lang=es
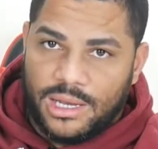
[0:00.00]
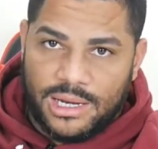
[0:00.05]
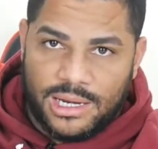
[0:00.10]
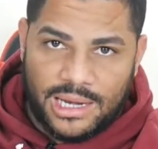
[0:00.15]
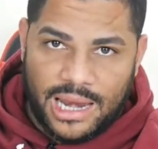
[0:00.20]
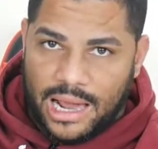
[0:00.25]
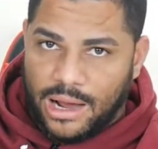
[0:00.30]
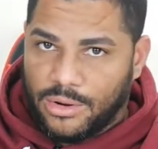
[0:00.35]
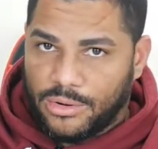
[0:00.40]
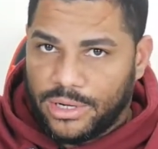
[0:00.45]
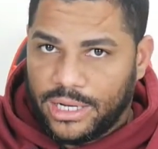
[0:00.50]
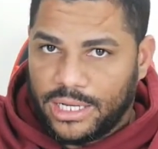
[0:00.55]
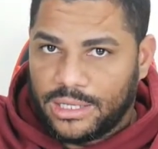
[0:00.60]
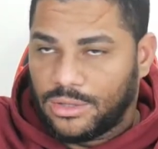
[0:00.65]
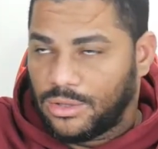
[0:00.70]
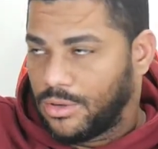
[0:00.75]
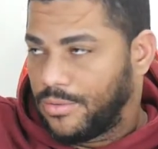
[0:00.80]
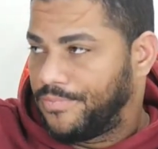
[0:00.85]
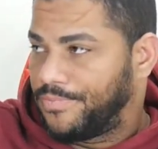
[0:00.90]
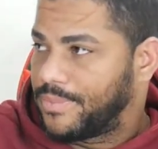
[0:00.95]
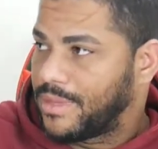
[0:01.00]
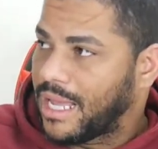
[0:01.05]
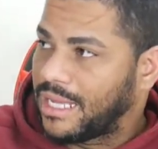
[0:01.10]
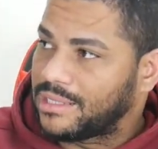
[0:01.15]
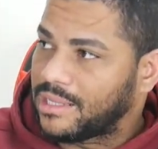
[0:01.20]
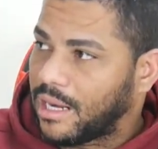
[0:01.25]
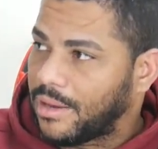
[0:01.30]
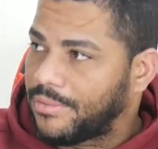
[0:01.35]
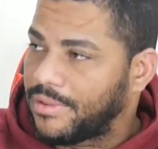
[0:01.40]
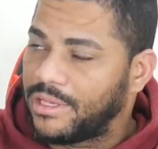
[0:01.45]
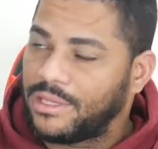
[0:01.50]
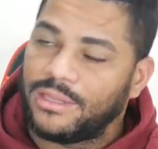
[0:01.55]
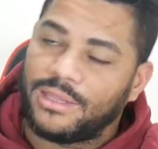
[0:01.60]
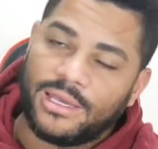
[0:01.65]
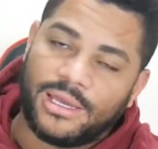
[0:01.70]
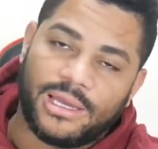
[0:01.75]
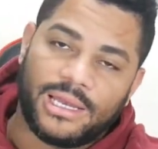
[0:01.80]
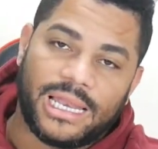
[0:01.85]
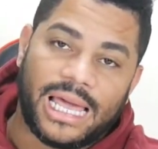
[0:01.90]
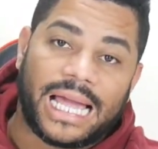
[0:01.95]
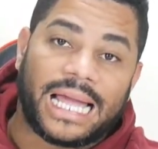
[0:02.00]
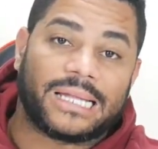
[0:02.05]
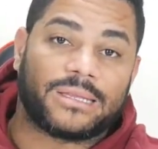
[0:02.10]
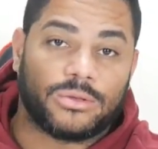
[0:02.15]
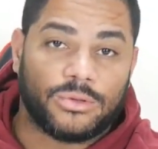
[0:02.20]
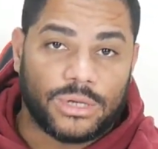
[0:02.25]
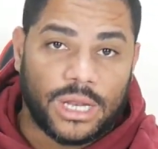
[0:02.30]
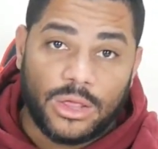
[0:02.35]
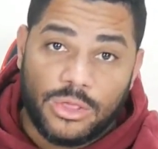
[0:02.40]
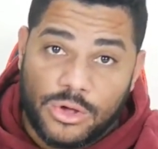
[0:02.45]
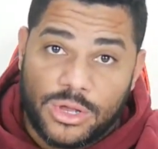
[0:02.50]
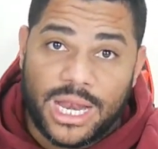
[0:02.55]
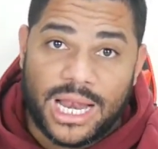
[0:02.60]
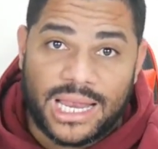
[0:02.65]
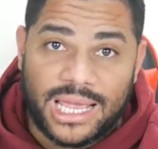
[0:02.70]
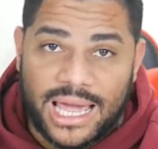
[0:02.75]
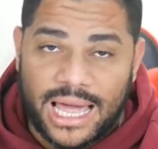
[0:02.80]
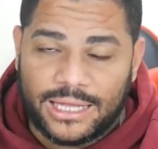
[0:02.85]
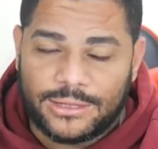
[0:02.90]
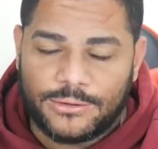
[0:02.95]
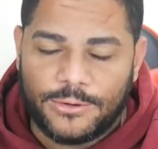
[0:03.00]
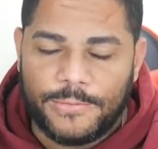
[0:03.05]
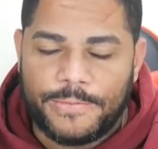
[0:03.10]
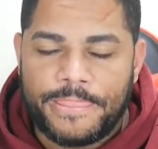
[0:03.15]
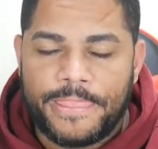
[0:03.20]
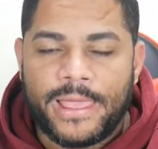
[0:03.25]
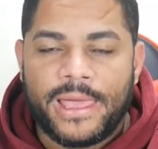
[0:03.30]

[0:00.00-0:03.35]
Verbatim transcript: la conecto a través de la capturadora del gato